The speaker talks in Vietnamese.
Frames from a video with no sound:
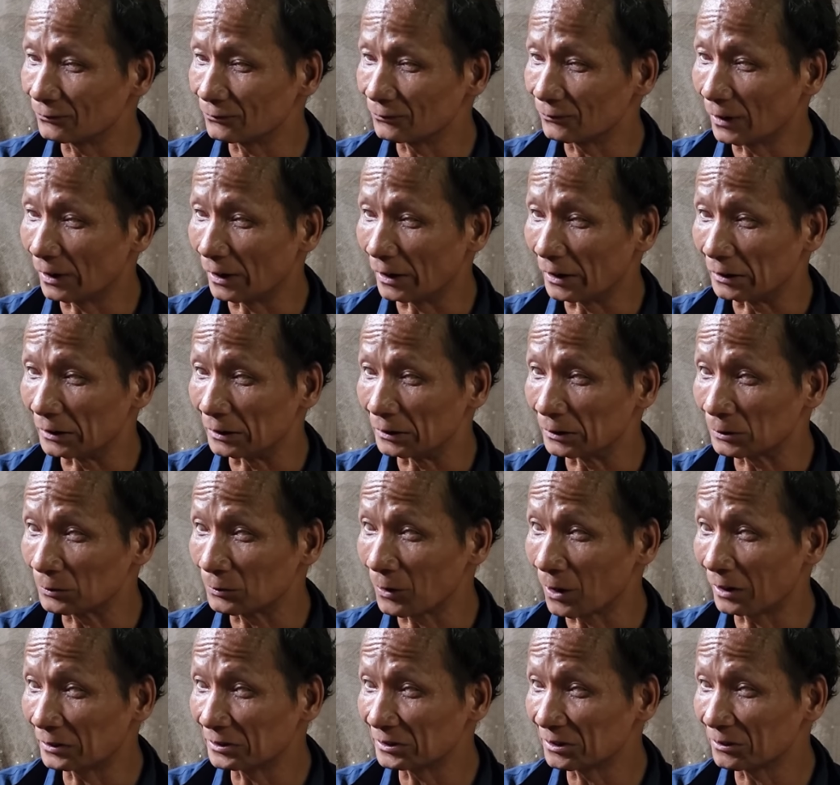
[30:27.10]
phải
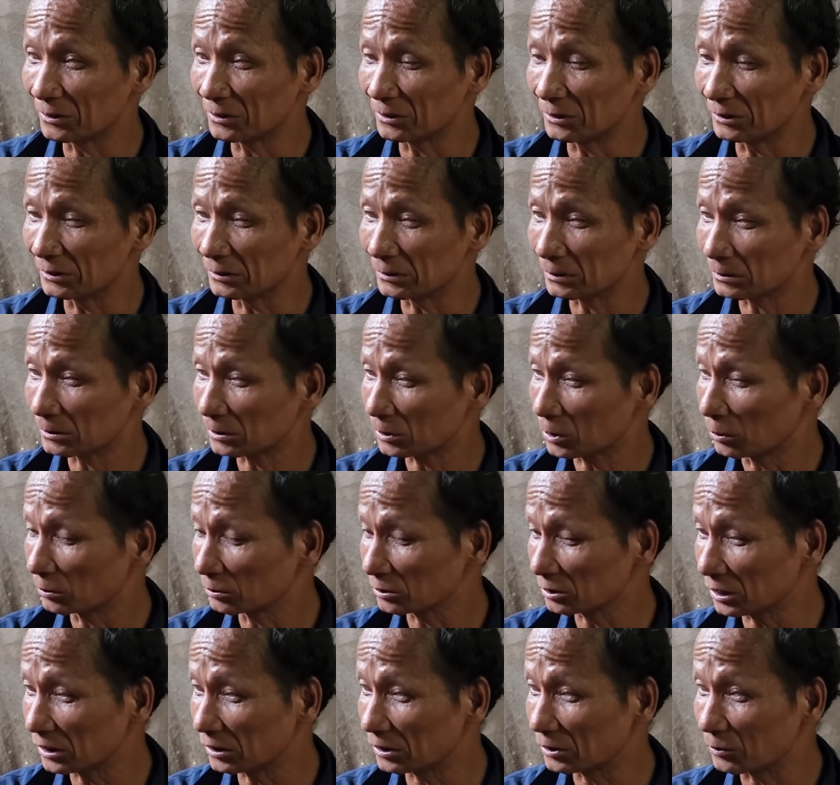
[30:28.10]
quan nó không
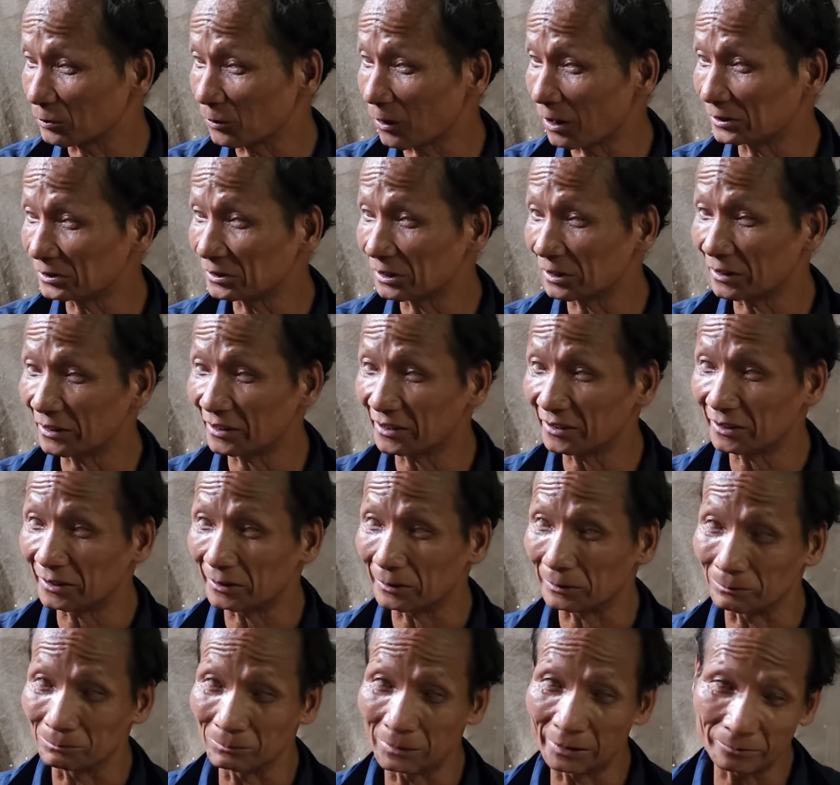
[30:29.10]
thành quan đấy
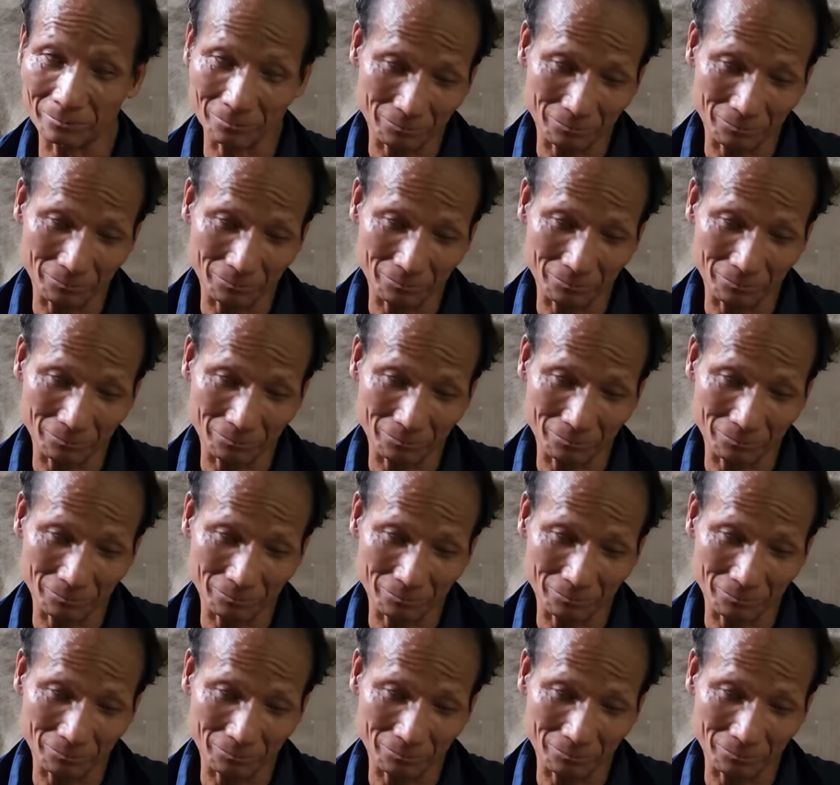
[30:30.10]
à. mất